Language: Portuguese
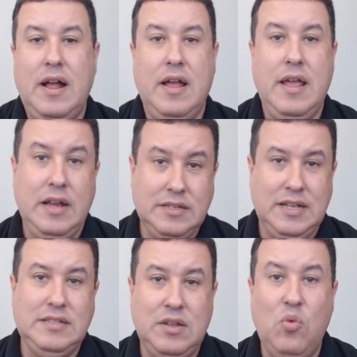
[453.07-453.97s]
a
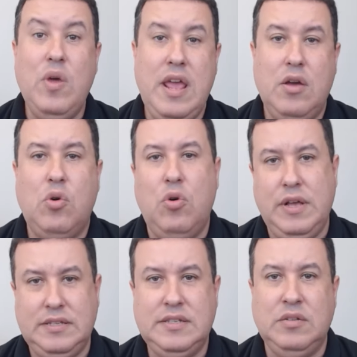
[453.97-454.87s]
realização e
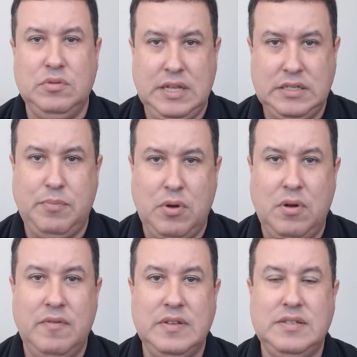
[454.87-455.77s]
correção das
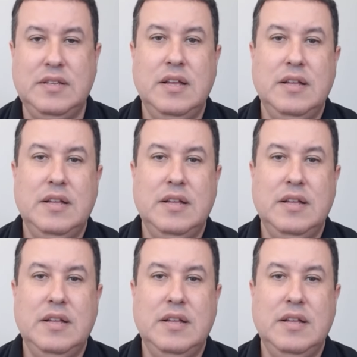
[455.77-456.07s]
provas.